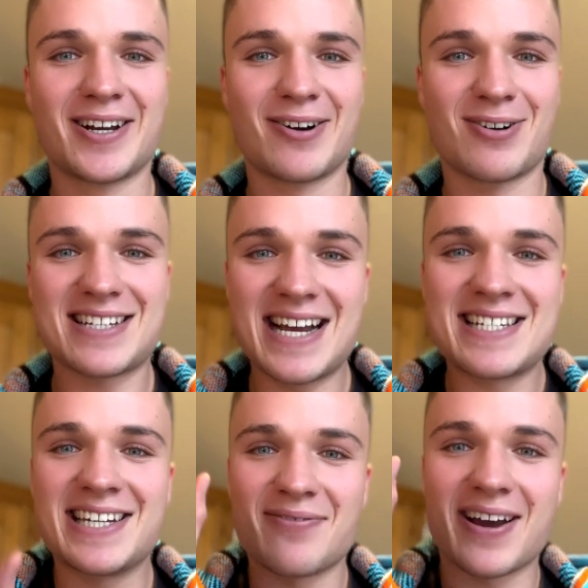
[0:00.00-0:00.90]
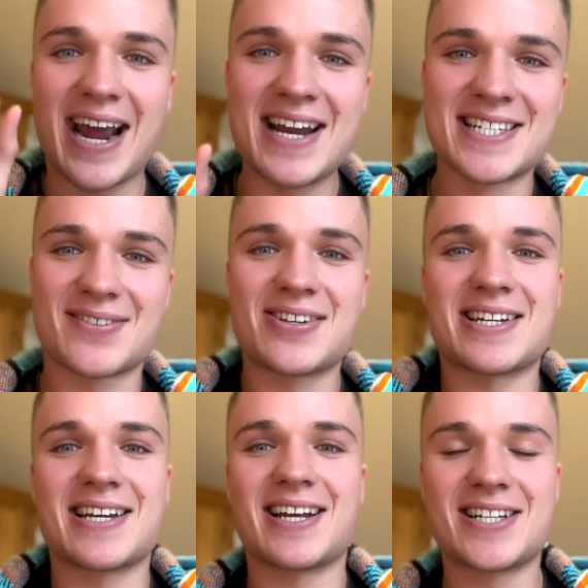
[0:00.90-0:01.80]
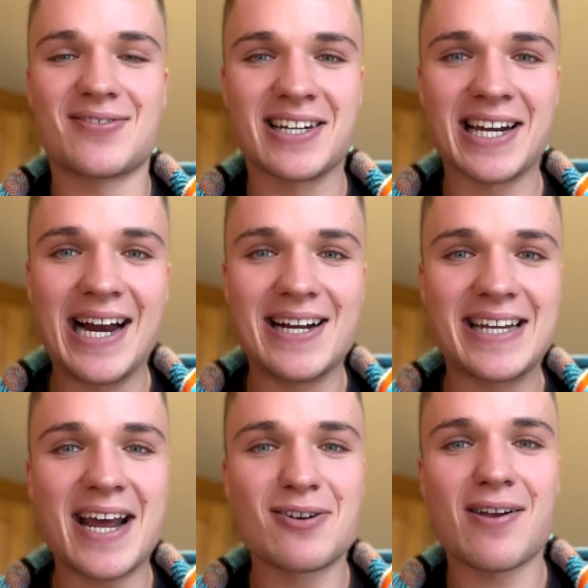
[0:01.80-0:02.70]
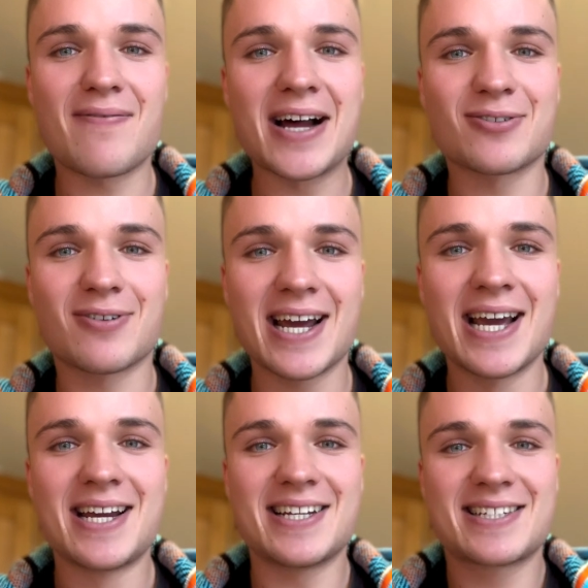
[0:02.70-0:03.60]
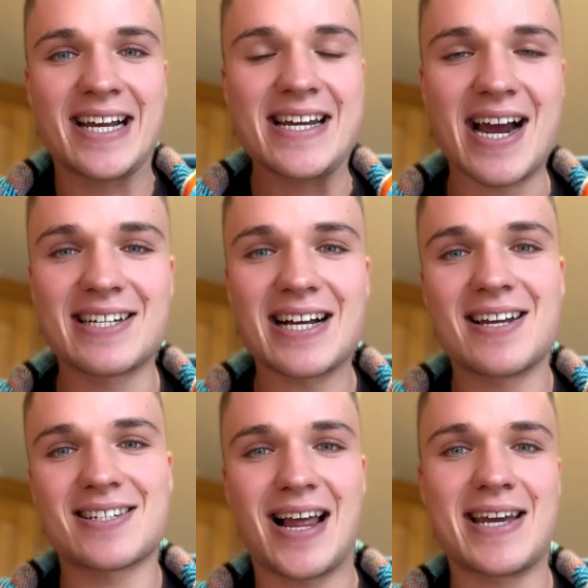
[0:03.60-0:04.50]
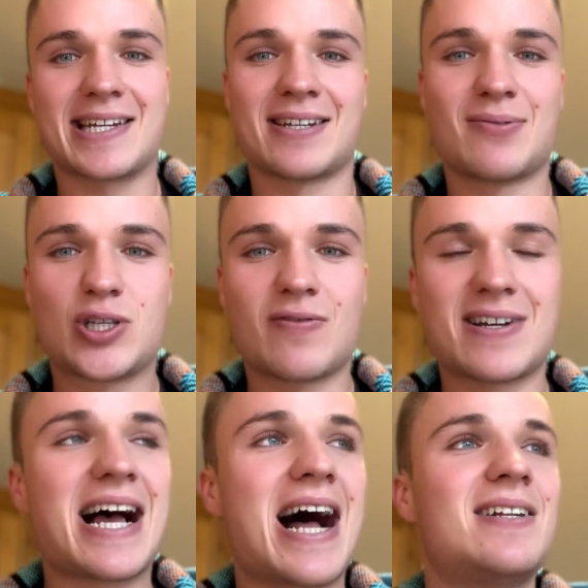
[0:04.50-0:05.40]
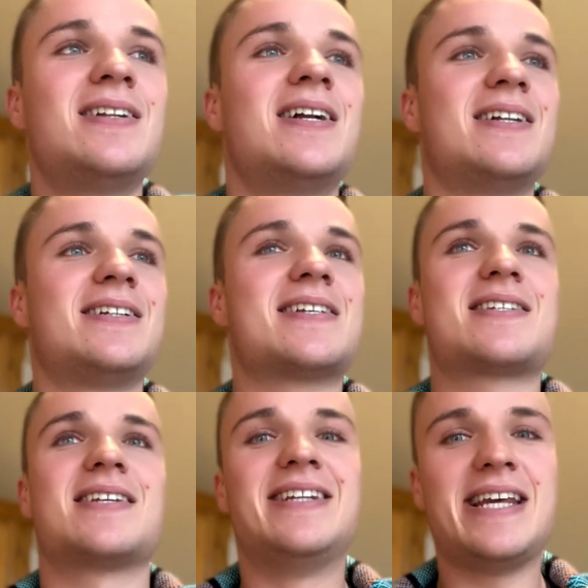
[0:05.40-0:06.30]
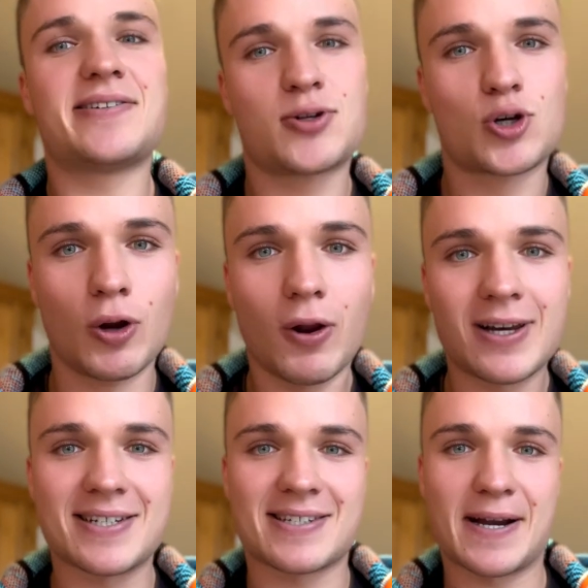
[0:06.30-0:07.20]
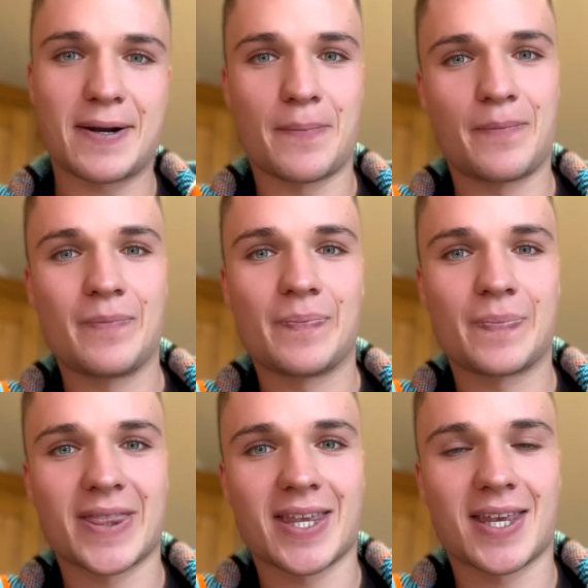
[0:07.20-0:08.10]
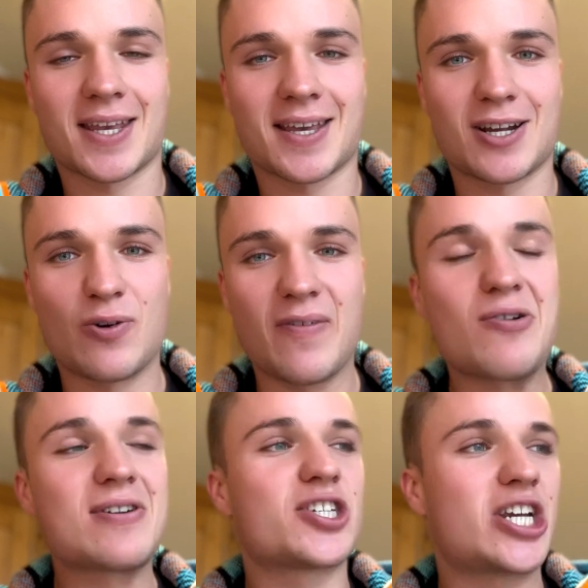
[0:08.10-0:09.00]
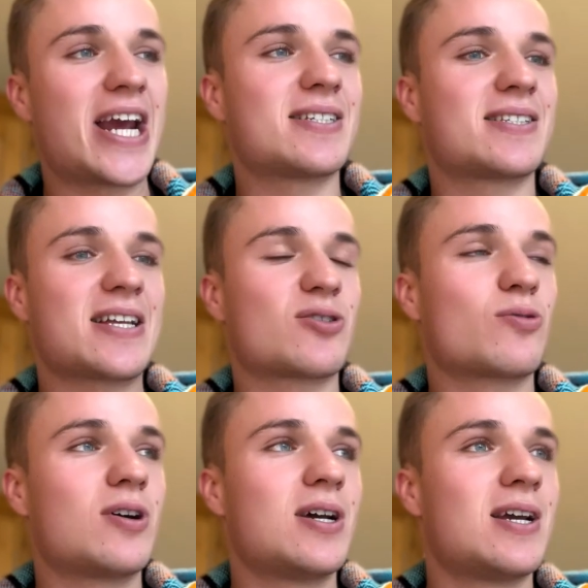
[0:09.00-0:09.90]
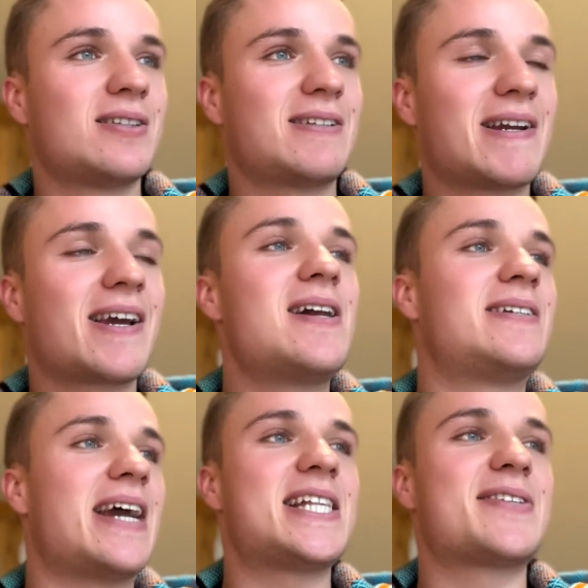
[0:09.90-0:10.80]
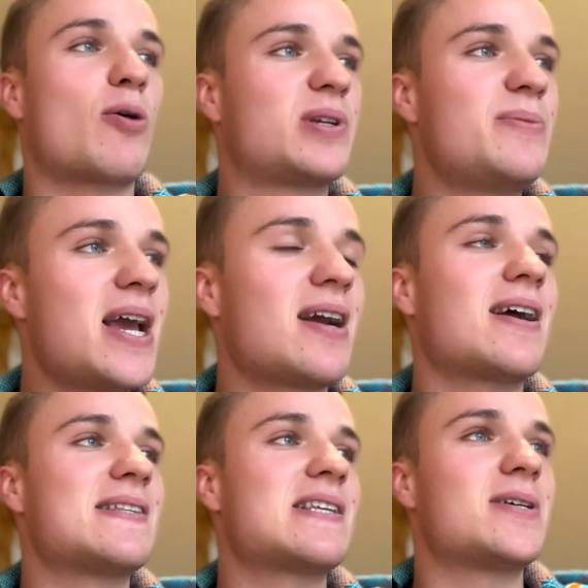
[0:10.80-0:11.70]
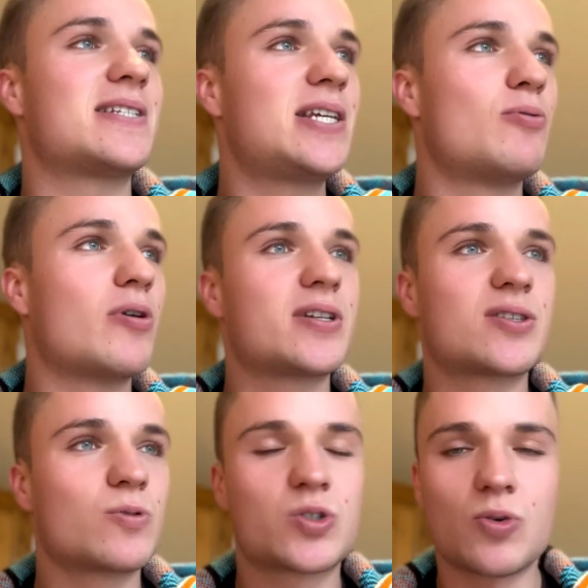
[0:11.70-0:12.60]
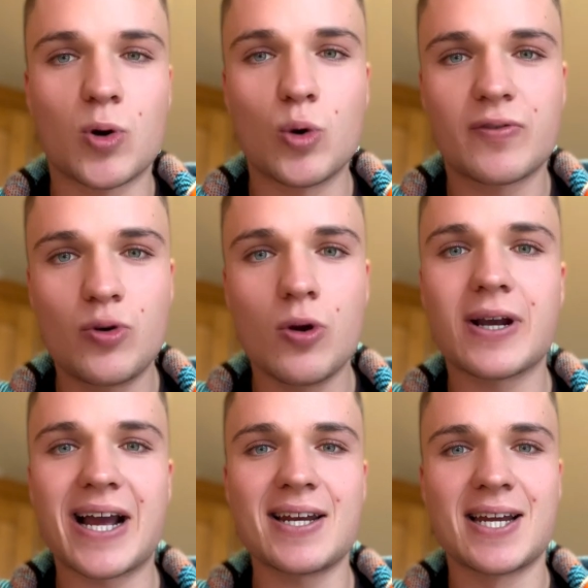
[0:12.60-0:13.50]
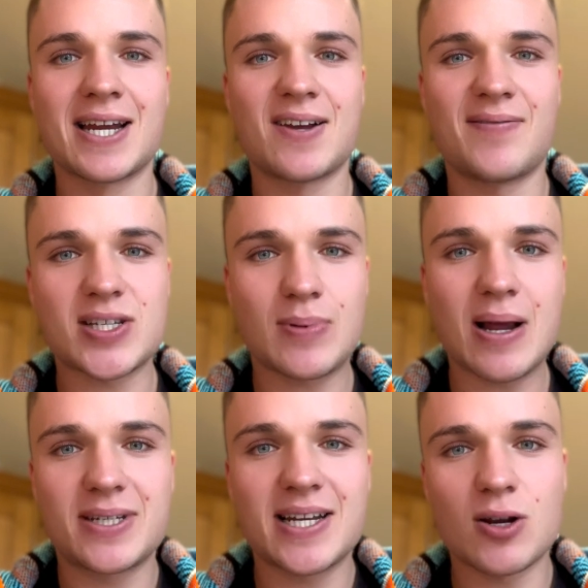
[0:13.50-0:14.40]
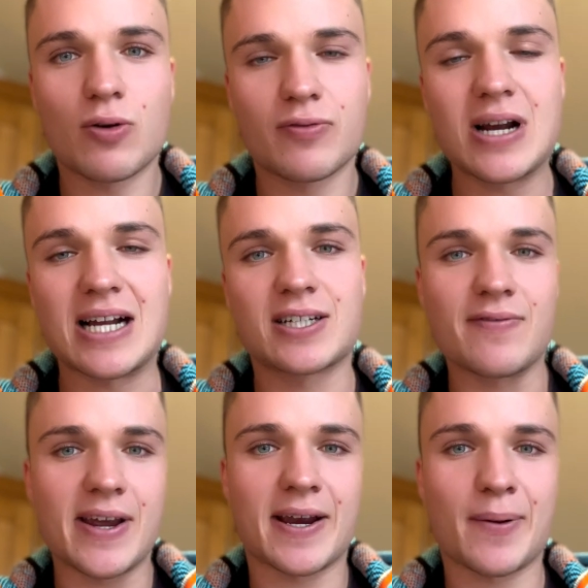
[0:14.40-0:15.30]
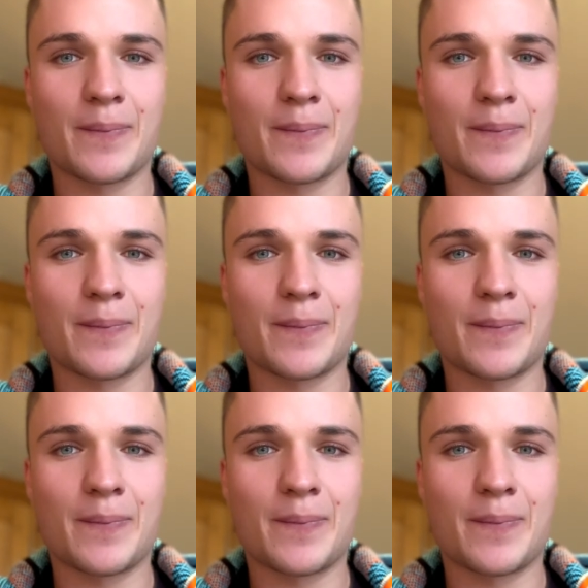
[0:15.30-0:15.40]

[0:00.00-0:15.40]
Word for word: Und das heißt, die Differenz zwischen, äh, zwischen Realität und Erwartungen, das kriegt eigentlich alles Leid, beziehungsweise all das Nicht-Glücklich-Sein. Und wenn du jetzt checkst, dass du deine Realität zwar optimieren kannst, aber es nicht wirklich zu, zum Glück führen kann, was bleibt dir dann noch für einen anderen Weg?